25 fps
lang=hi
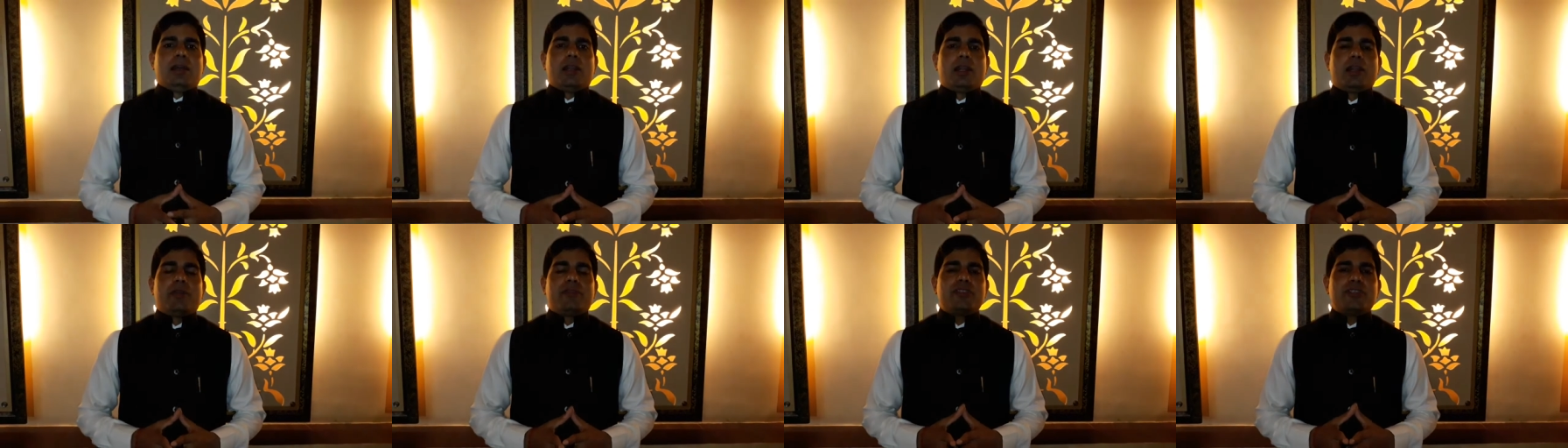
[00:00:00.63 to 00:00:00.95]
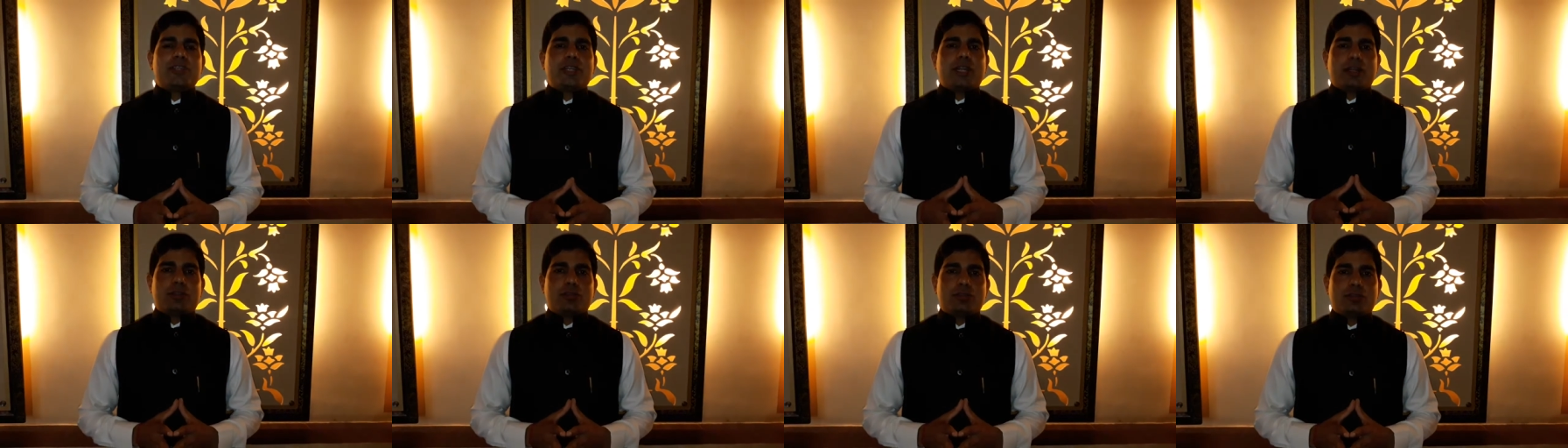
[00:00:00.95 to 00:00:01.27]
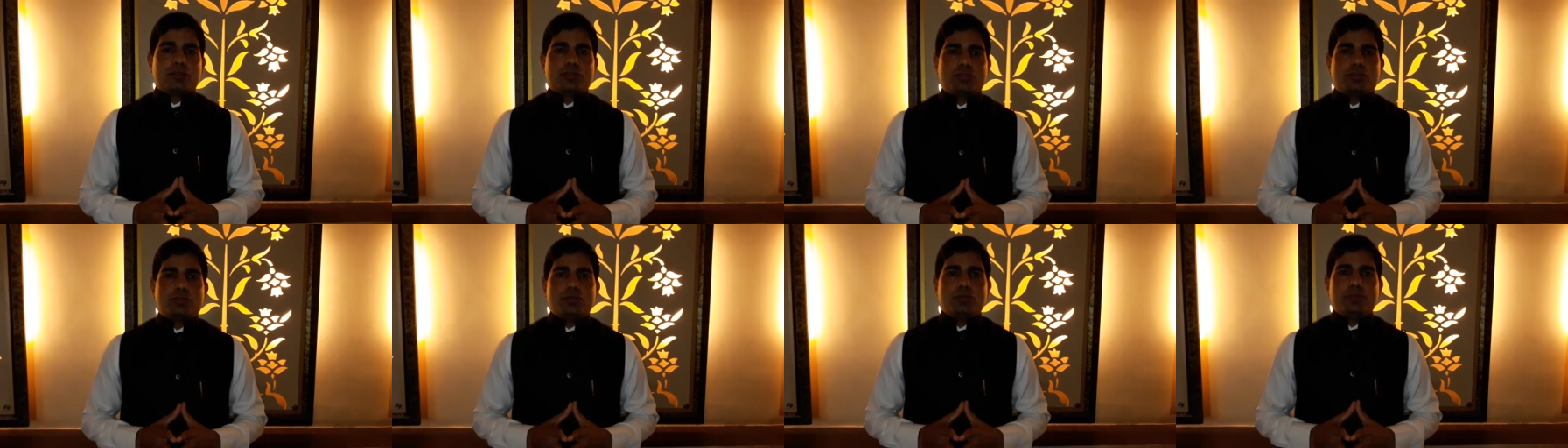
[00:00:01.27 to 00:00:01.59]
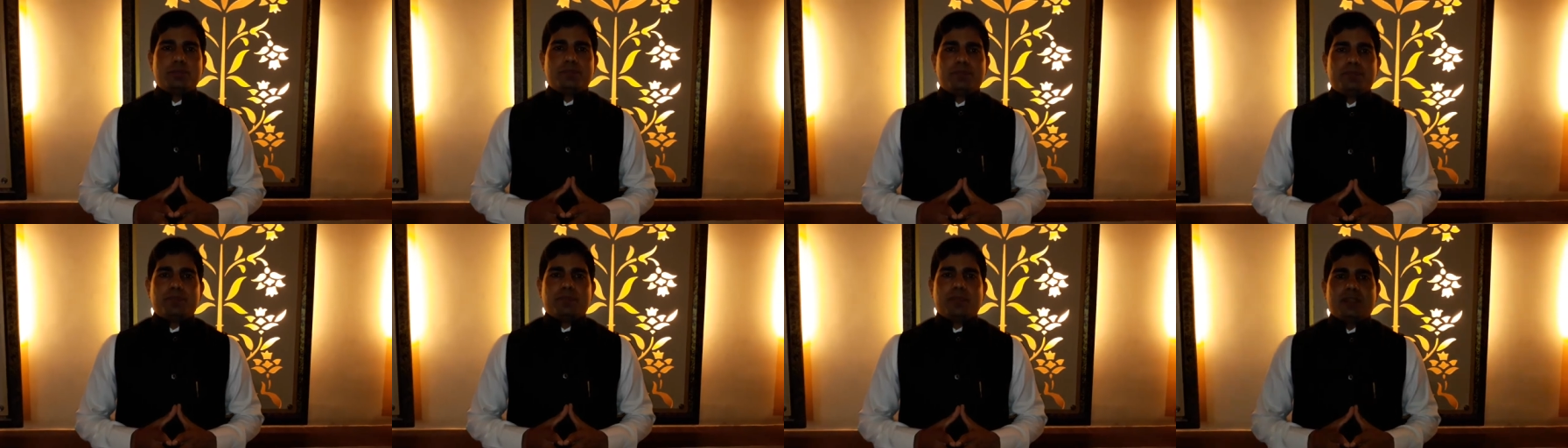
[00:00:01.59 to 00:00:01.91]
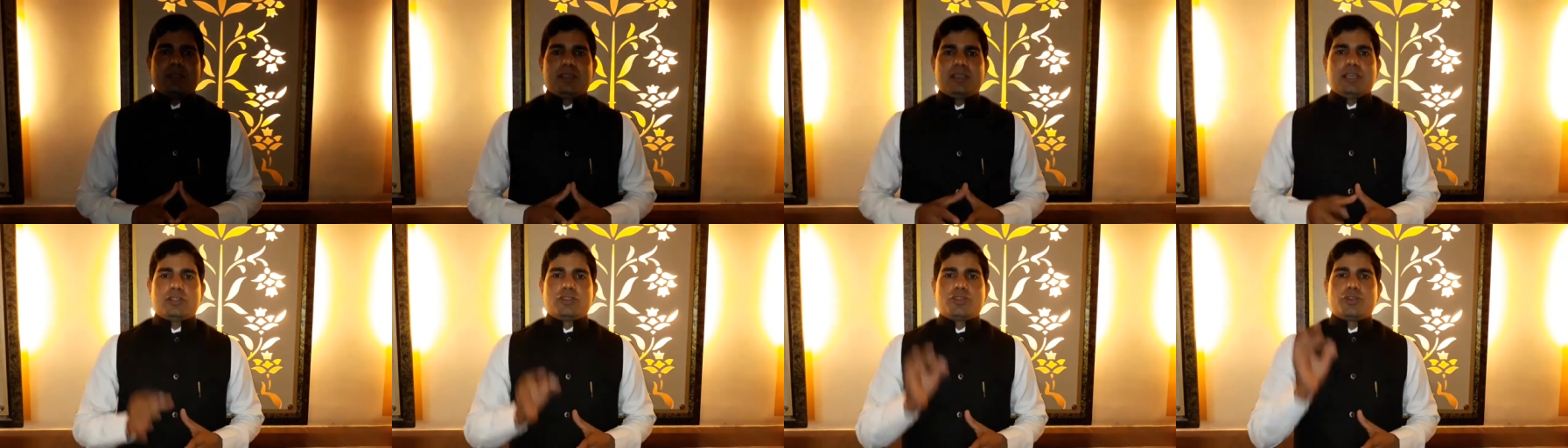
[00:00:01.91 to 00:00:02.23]
नमस्कार दोस्तों
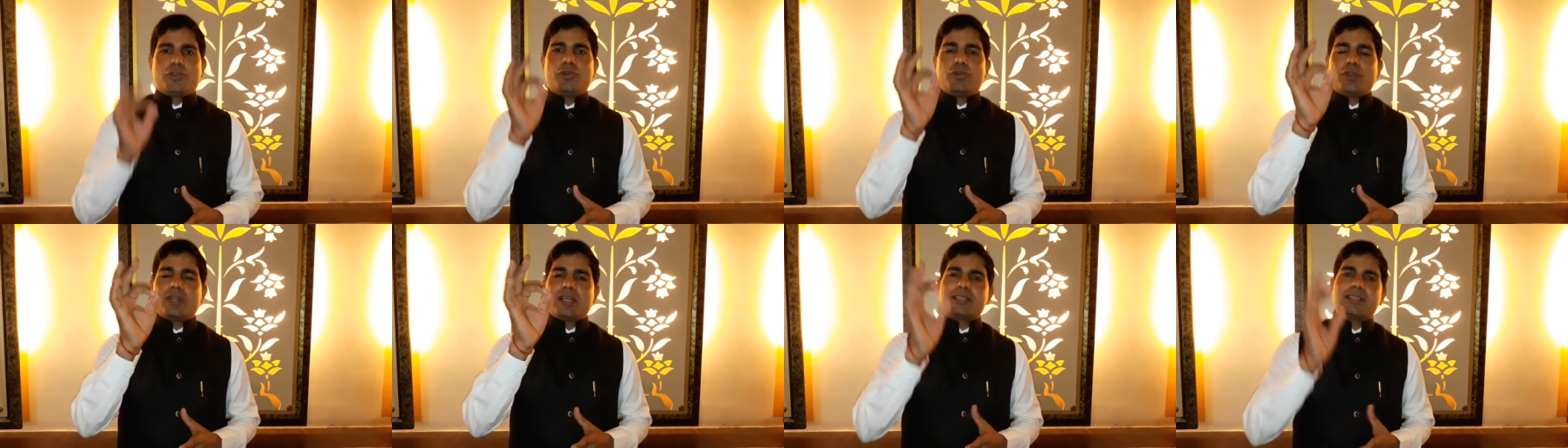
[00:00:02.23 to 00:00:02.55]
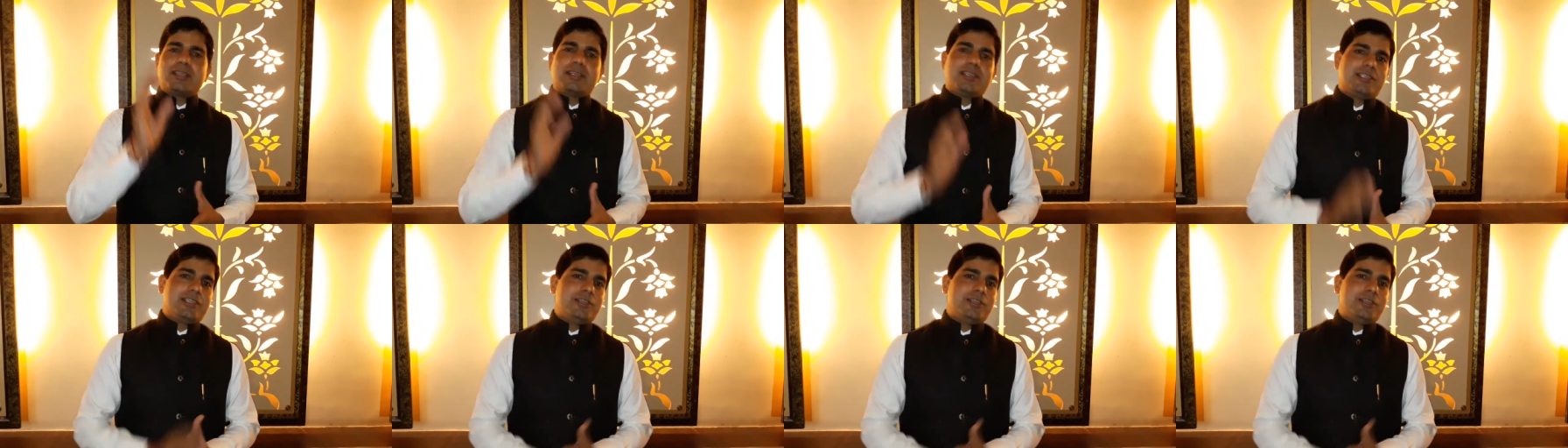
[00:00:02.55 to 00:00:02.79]
ये छोटा सा